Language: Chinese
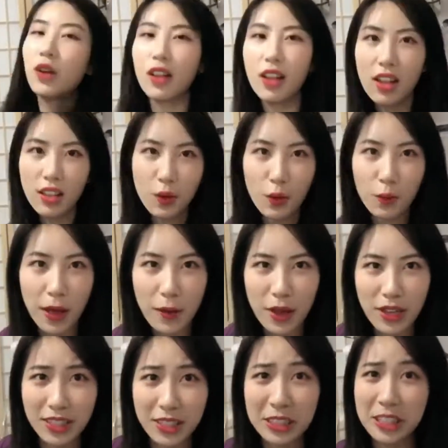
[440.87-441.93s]
等我等我拍
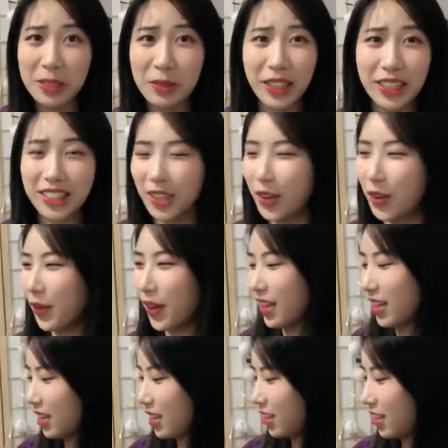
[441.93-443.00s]
完这个视频之后吧，
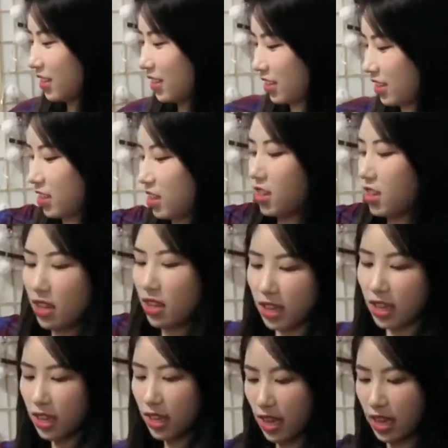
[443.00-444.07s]
可
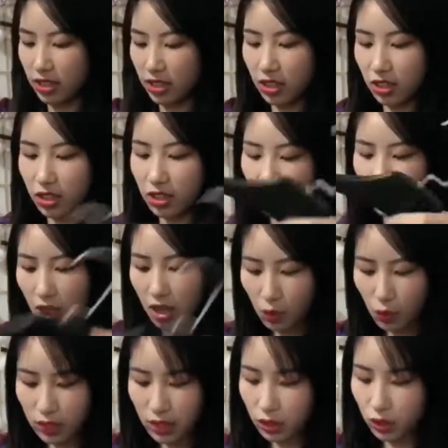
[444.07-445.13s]
以给大家试一试。因为
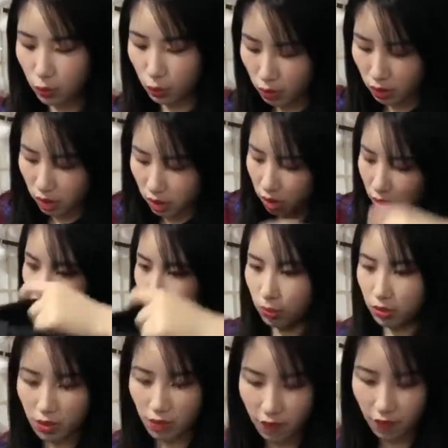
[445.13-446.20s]
我现在是坐着，
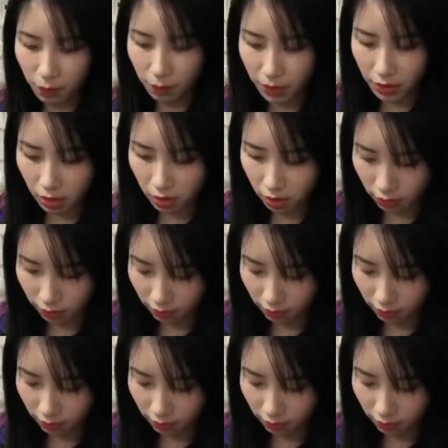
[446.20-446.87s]
不是很方便。